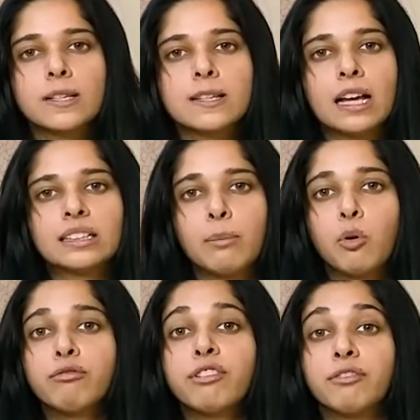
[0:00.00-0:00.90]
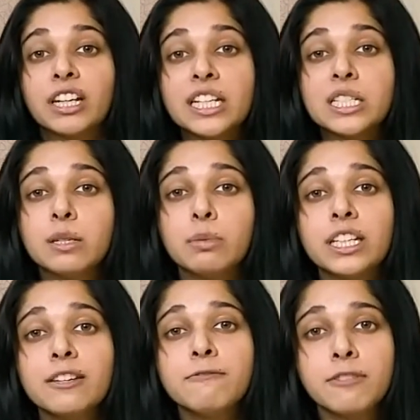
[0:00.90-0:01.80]
साथ आपको 15 जी
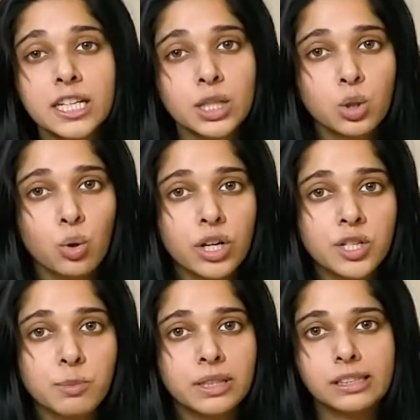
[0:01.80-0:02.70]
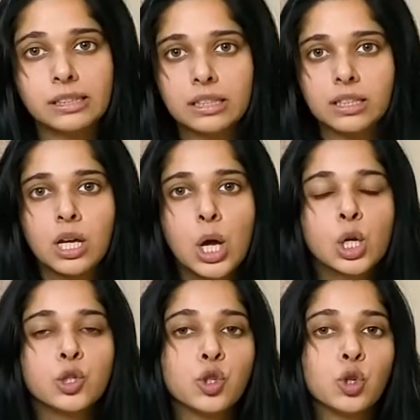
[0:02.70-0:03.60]
की फ्री स्टोरेज मिलती थी
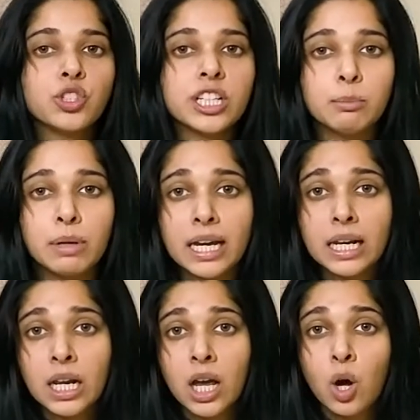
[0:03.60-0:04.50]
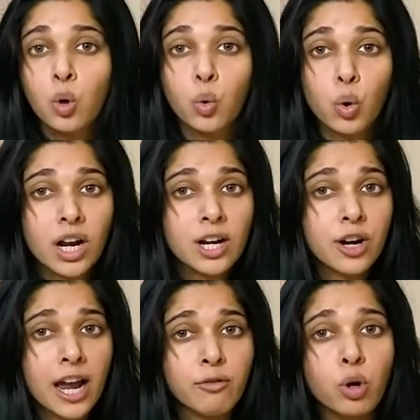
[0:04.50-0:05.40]
जो जी मेल गूगल
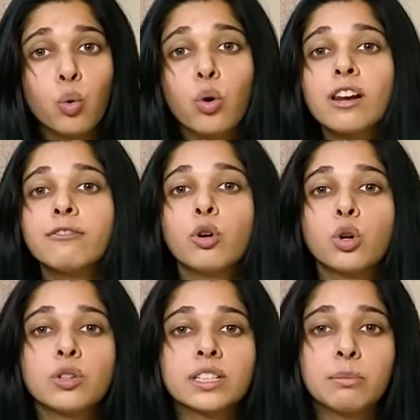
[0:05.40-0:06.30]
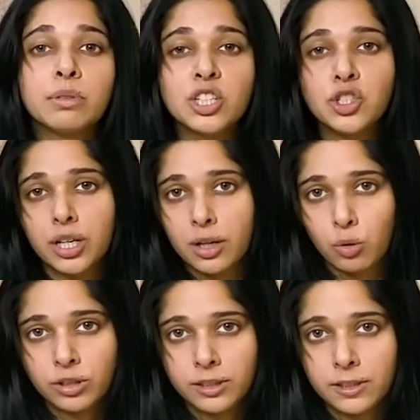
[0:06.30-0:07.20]
ड्राइव और गूगल फ़ोटोज़ के बीच शेयर
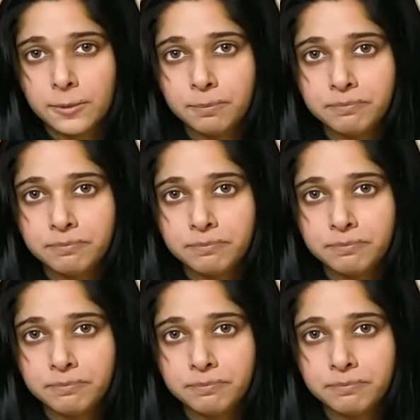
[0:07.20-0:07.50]
होती थी